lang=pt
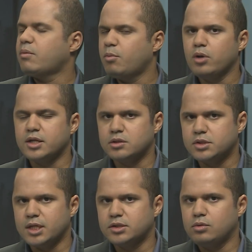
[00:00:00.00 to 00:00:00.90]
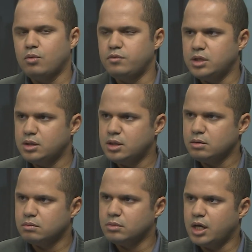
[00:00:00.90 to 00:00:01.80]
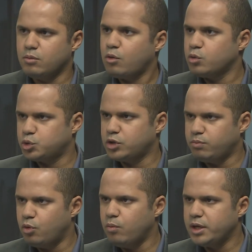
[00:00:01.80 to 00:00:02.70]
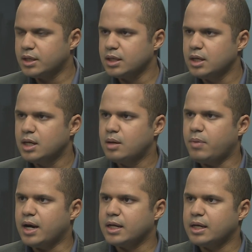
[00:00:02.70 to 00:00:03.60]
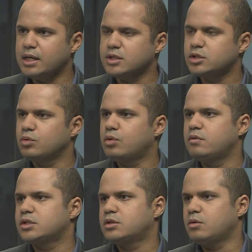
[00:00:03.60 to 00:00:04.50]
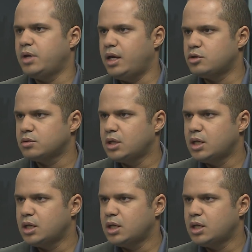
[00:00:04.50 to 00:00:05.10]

A população está sendo ouvida né, numa consulta pública para esse novo ensino médio.